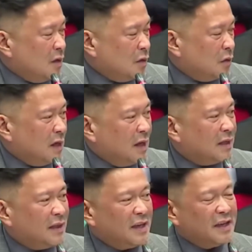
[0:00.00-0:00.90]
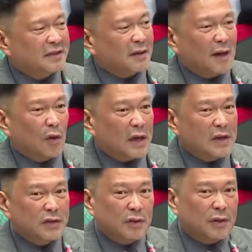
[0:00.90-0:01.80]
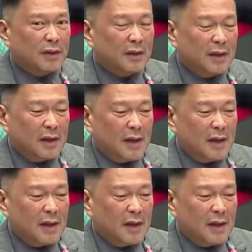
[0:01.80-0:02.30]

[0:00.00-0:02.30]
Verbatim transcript: utilities, relocation,